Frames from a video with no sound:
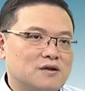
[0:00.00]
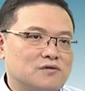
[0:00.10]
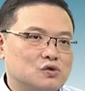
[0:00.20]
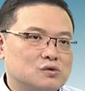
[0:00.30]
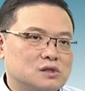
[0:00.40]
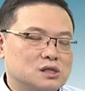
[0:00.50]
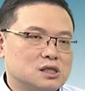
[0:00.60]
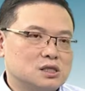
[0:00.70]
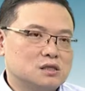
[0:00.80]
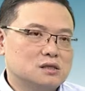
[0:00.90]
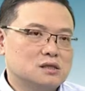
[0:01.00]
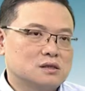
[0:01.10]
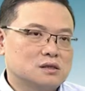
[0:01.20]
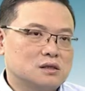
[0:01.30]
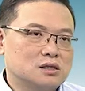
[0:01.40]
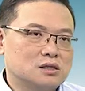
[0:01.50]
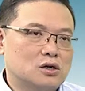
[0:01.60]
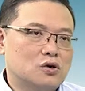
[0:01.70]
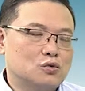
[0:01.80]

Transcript: View 执行的时候，